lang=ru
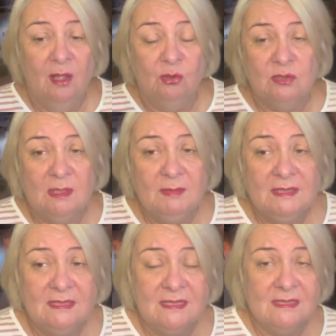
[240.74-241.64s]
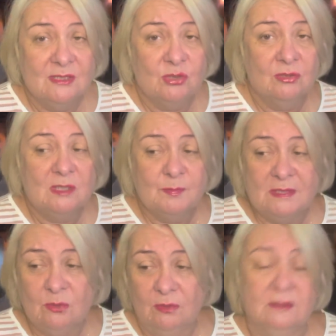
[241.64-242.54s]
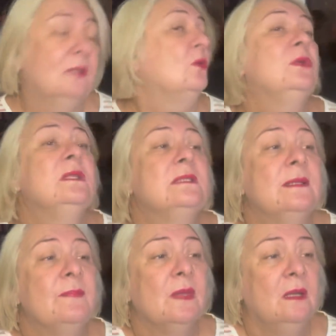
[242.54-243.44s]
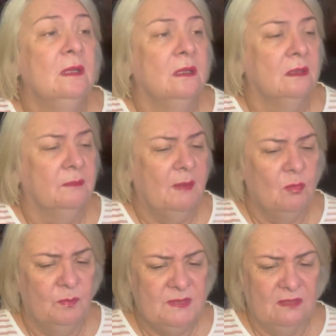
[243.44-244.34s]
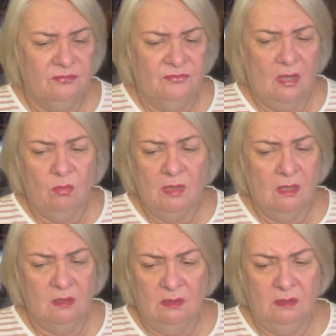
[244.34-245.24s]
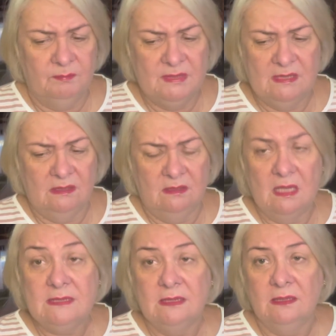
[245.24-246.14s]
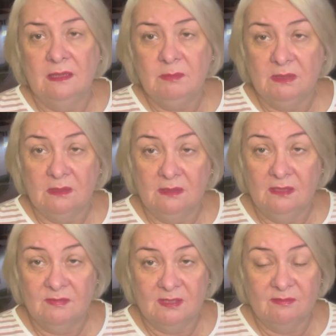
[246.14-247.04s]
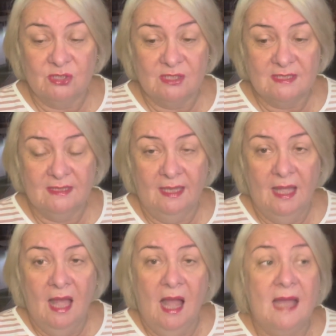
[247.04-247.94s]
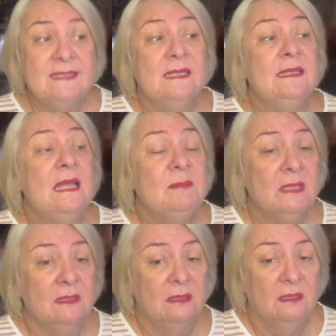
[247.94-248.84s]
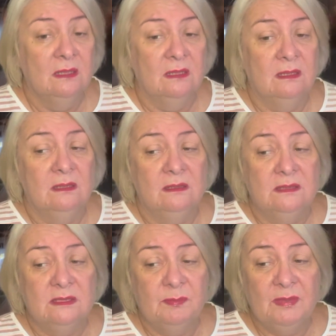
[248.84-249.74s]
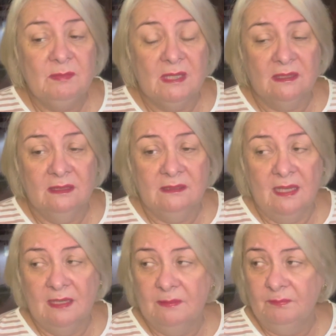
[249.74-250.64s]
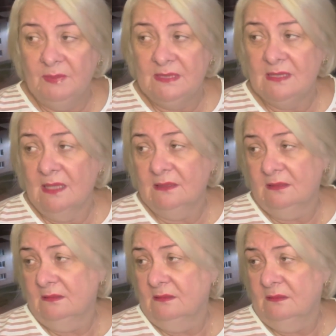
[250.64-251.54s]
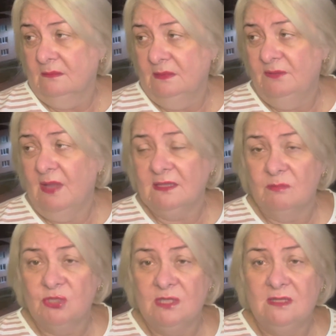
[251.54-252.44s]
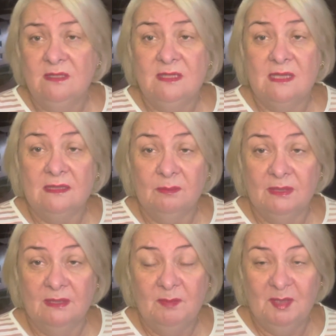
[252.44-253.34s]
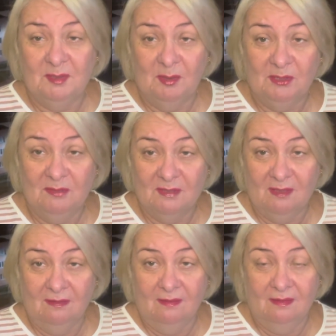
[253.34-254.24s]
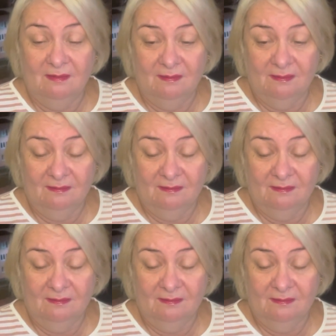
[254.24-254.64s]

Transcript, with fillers: Но самое интересное, что наш поселок находится Э, по-моему, 52 или 53 километр Киевского шоссе. А за нами, э, где-то примерно на 59-60 километре Киевской э,